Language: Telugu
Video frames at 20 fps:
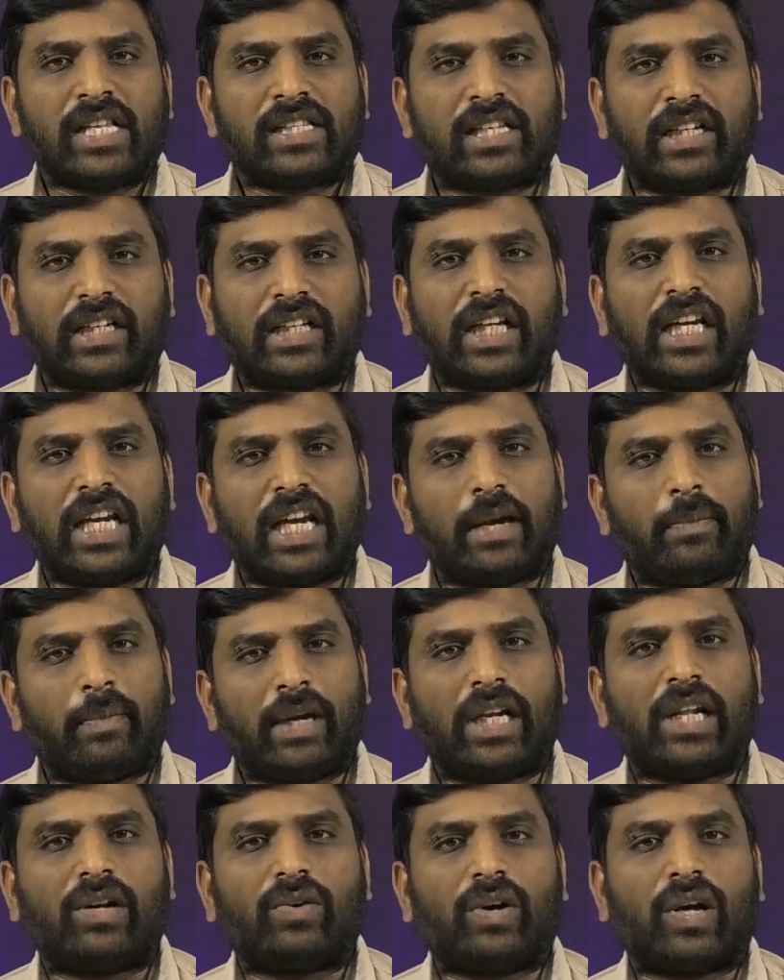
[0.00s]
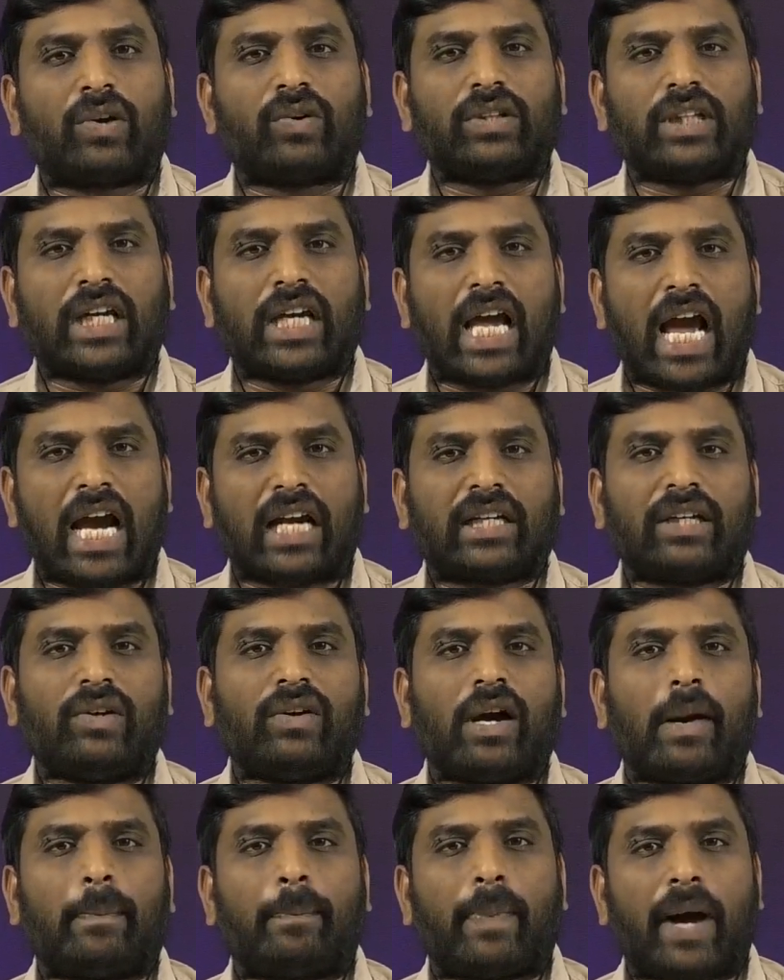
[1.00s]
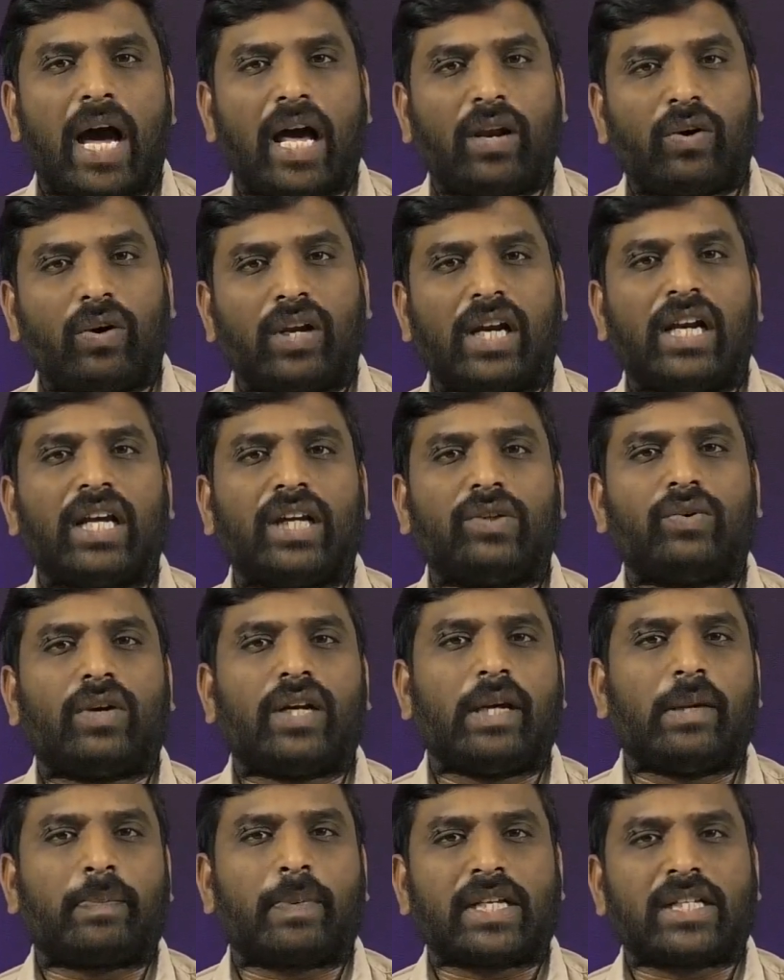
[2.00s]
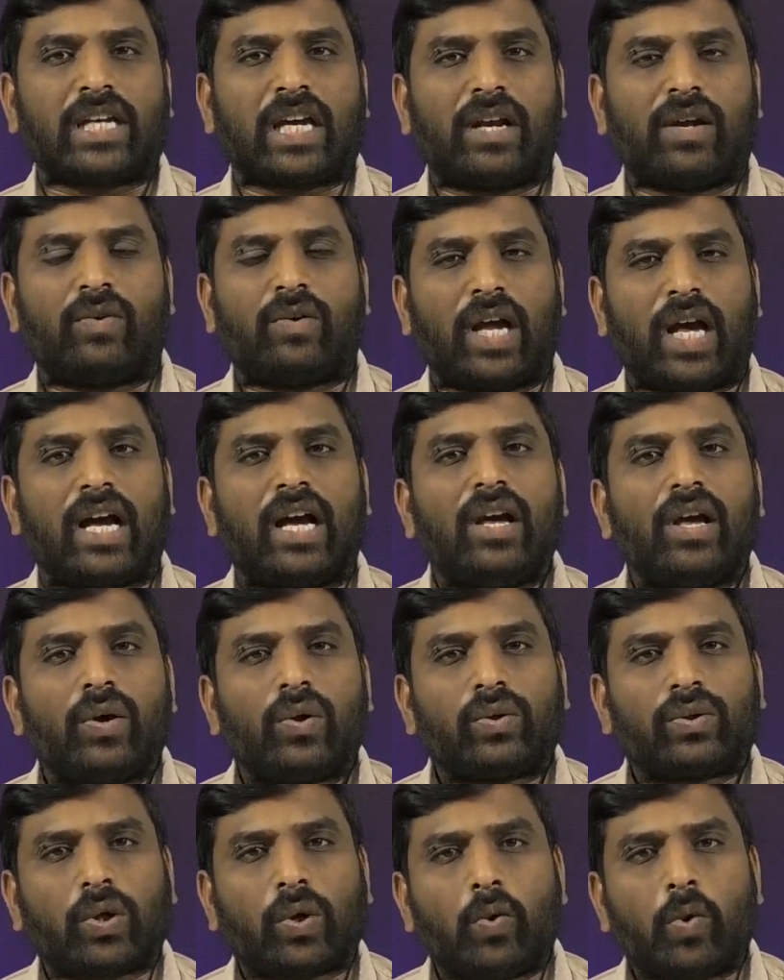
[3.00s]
సిట్టింగ్ ఎమ్మెల్యేలు కూడా కొంత యాక్టివ్గా పాల్గొనలేదు అనే ప్రచారం కూడా కొంత